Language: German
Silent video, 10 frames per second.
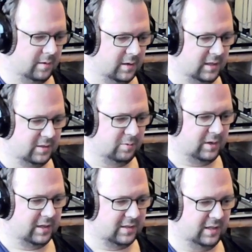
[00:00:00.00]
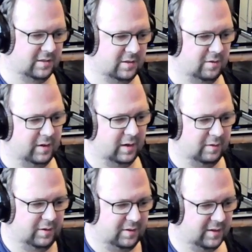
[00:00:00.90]
Jetzt tut er das Ganze noch
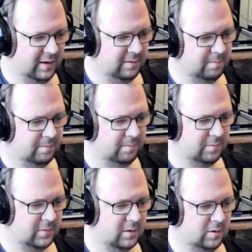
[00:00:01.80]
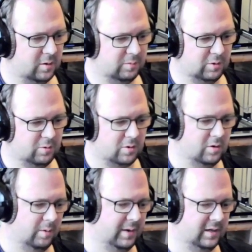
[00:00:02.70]
verifizieren, um zu gucken,
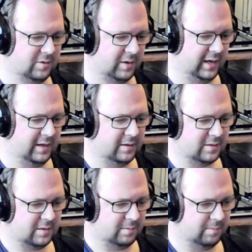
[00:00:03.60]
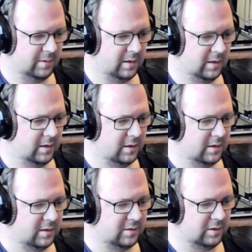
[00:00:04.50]
ob alles okay ist.
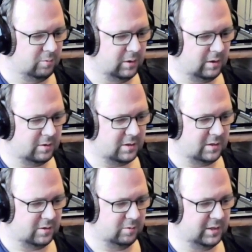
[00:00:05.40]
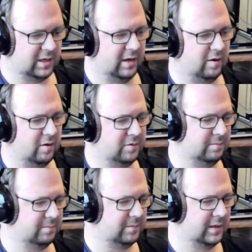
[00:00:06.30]
Sieht gut aus, ist
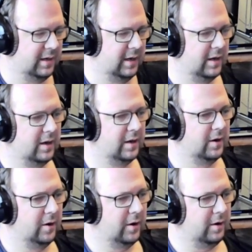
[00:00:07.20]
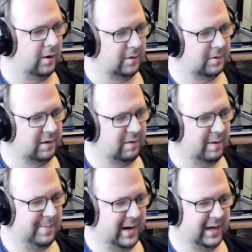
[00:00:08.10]
durchgelaufen. Ja, dann wären
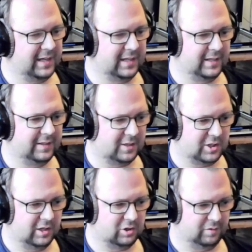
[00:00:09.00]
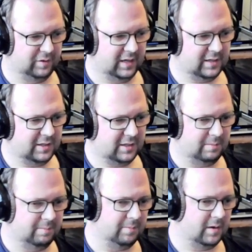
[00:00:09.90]
wir eigentlich an dieser Stelle schon fertig.
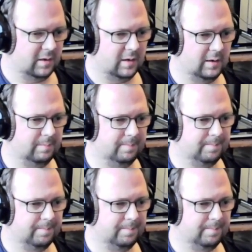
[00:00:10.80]
Ähm,